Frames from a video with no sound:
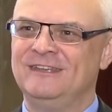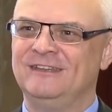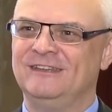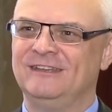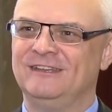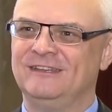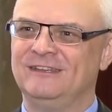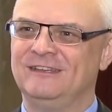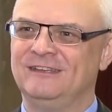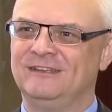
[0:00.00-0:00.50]

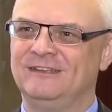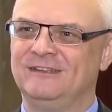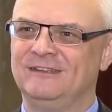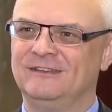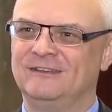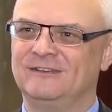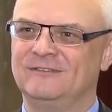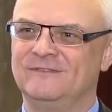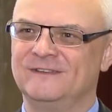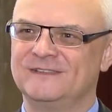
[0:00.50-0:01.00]

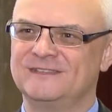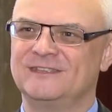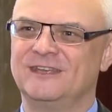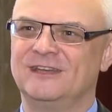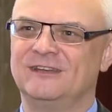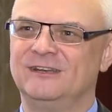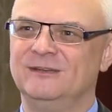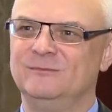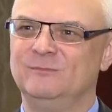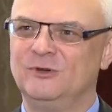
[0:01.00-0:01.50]
E,
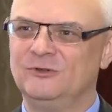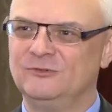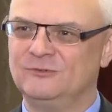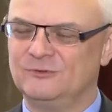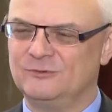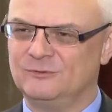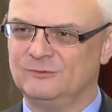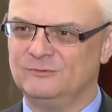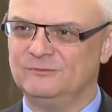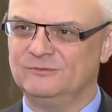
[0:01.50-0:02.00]
kwestia
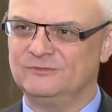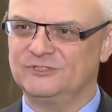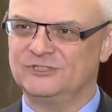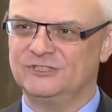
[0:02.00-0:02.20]
remontu